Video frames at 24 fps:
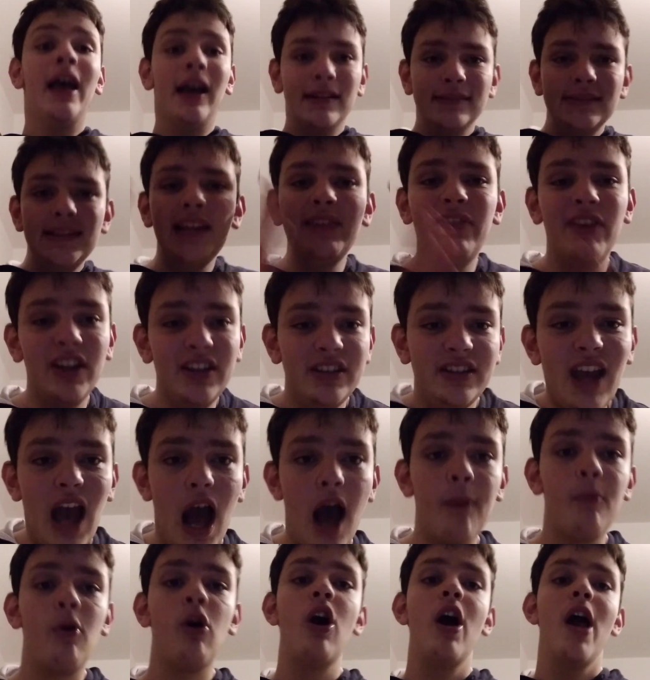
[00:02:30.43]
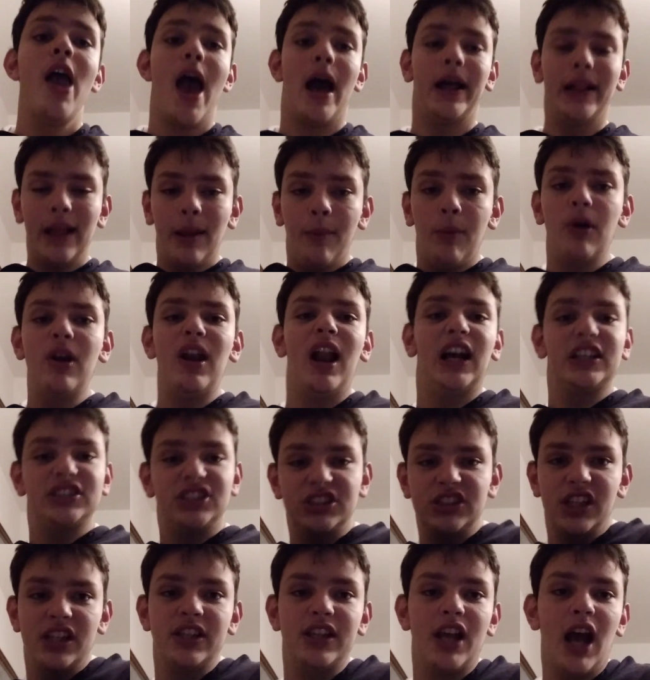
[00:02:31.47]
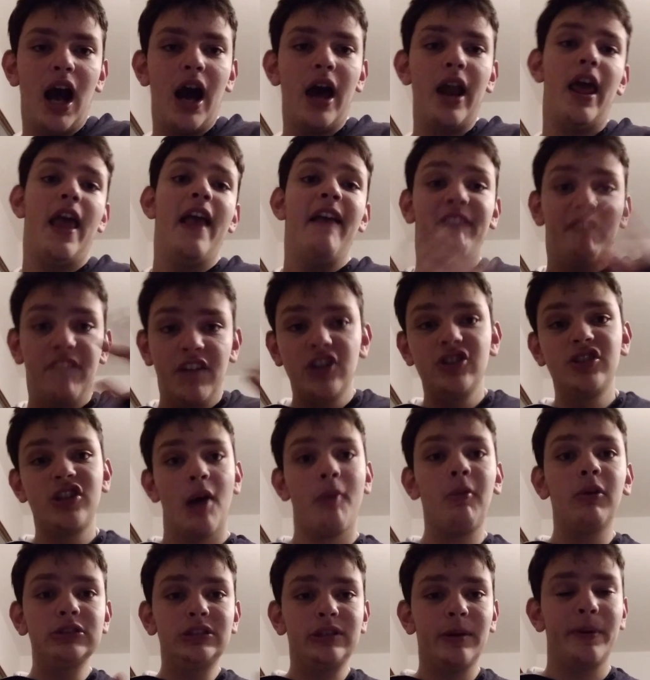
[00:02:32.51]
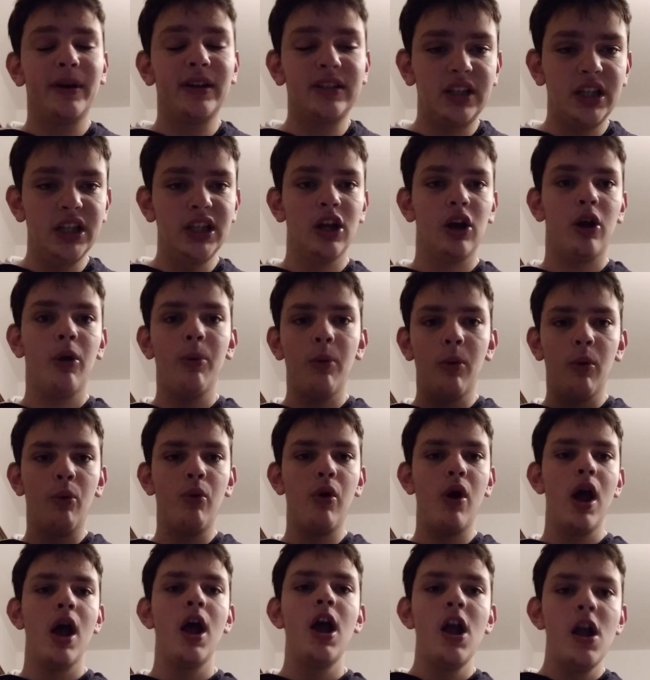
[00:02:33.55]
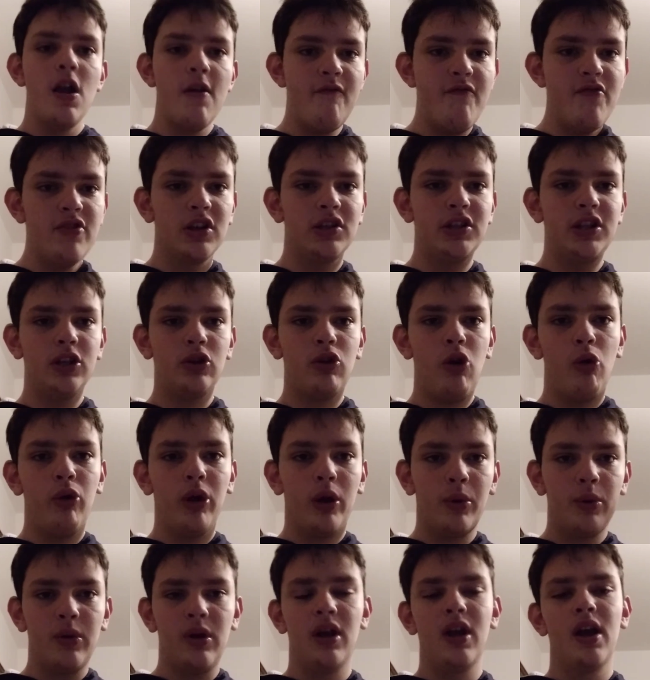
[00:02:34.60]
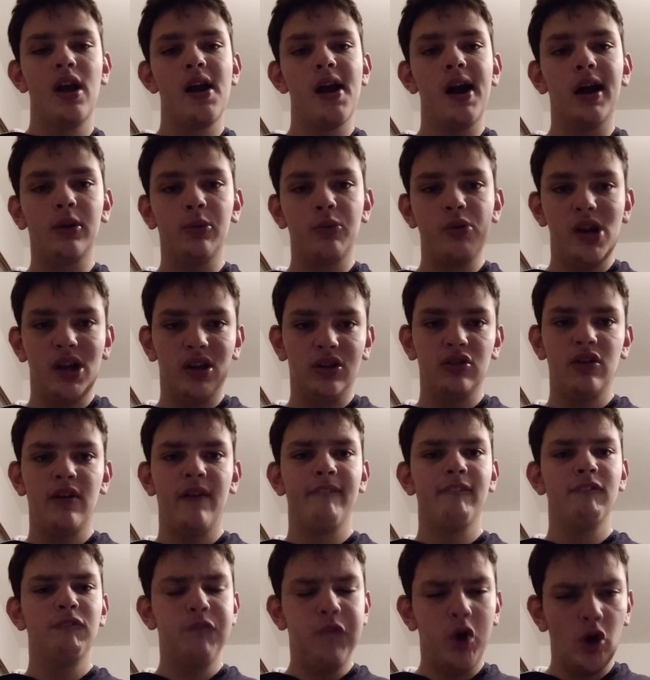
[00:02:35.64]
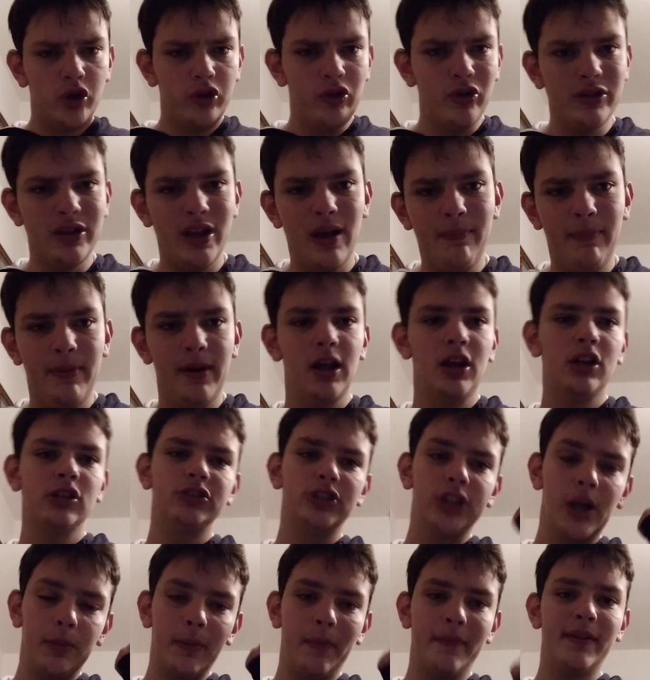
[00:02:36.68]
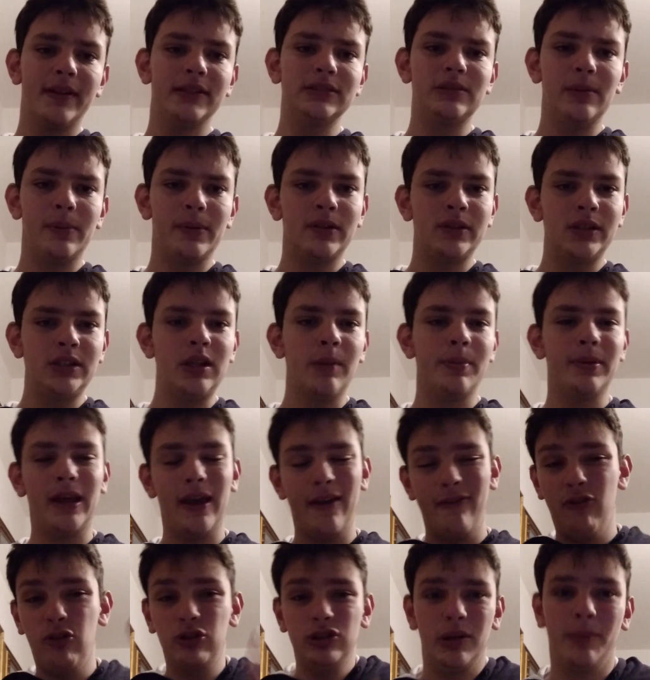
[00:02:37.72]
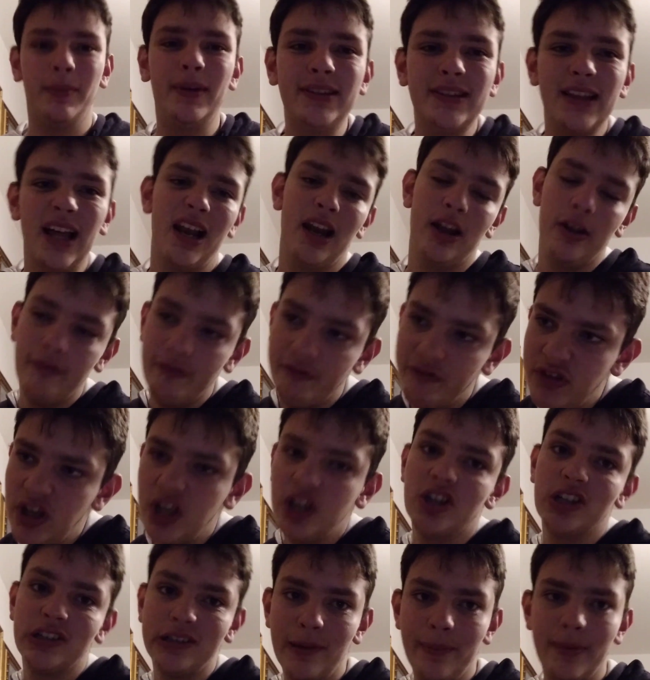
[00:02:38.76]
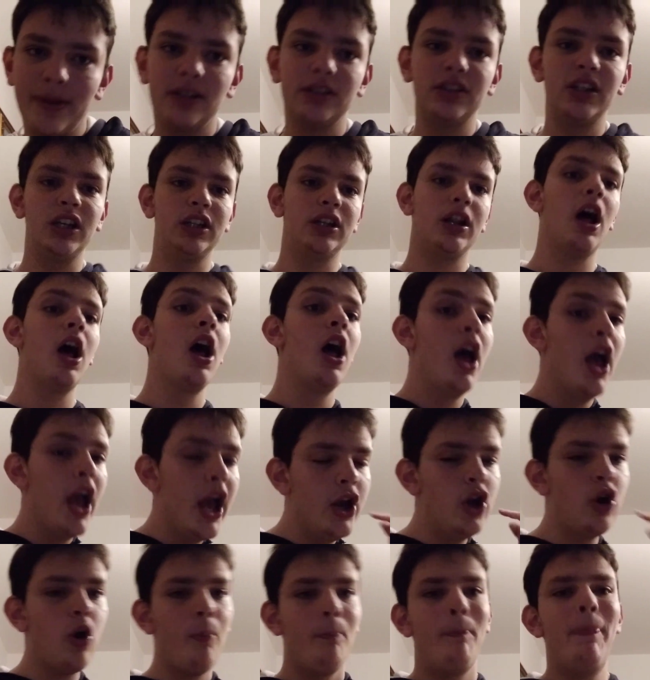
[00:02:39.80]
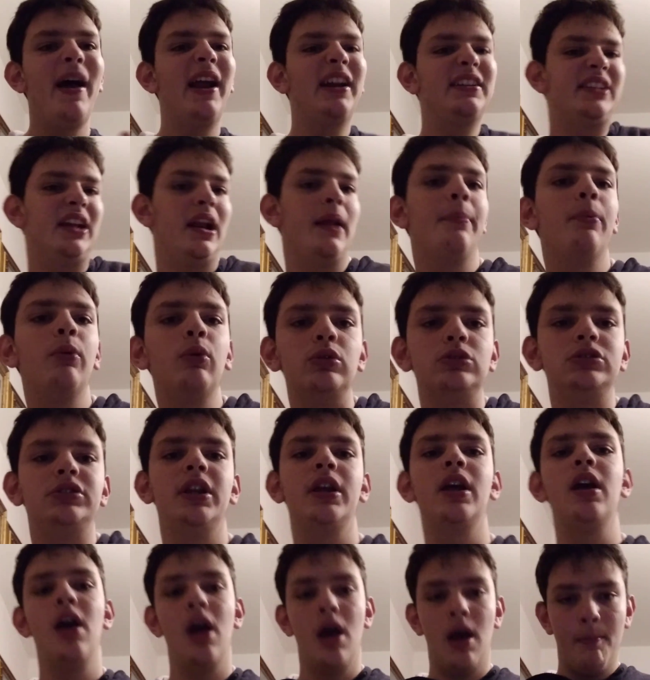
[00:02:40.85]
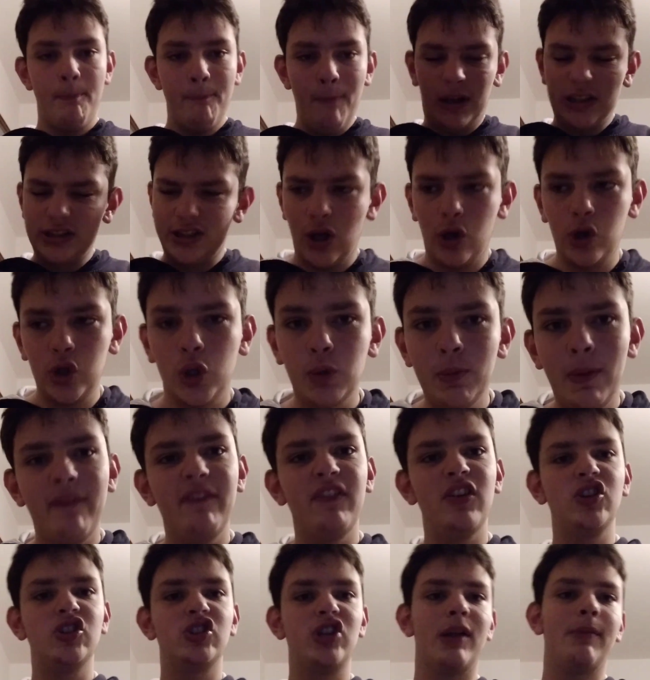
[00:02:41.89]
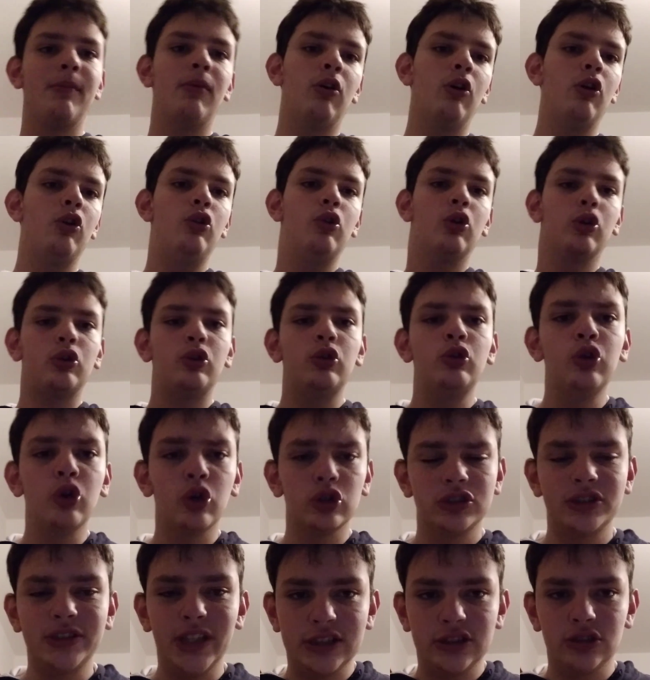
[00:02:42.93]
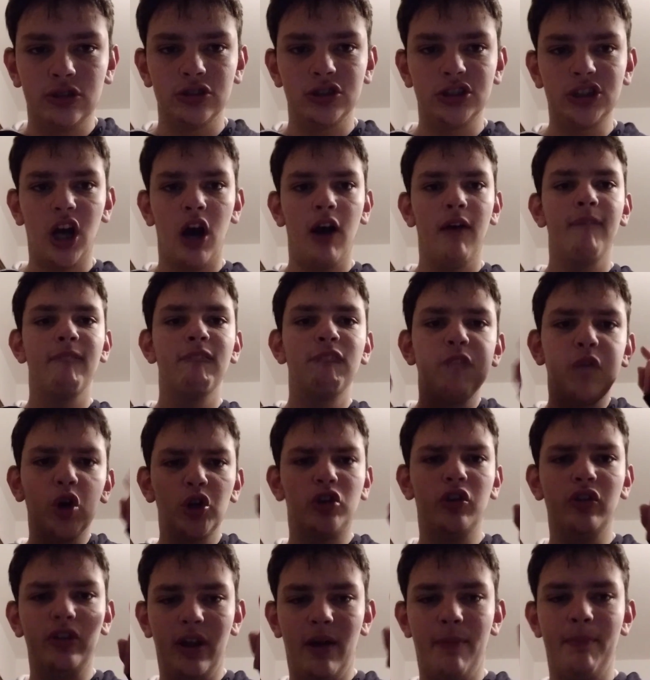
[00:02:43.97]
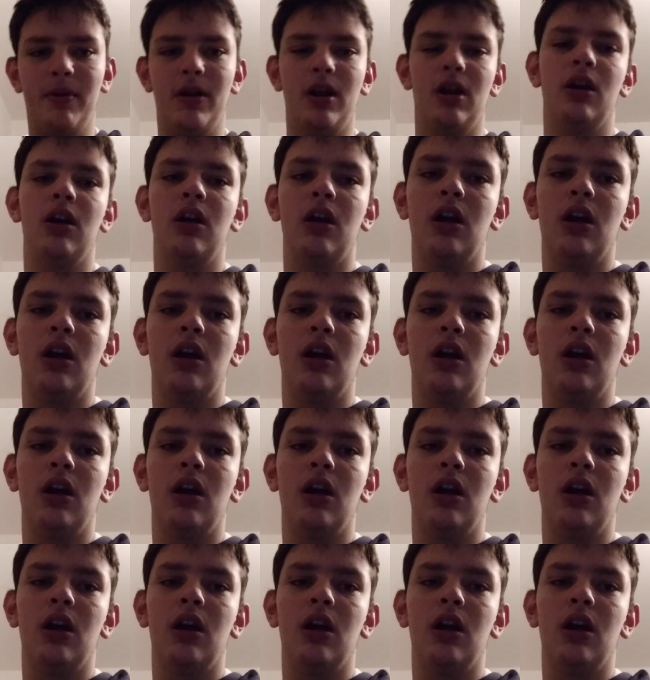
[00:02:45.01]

Difendiamo e andiamo là a segnare e vinciamo questa partita. Comunque, il video si conclude qui. Campionato portici sempre, cerchiamo di vincere questa partita perché è fondamentale vincere questa partita e non perdere punti, ma secondo me vinceremo lo, lo stesso. Ciao, portici sempre.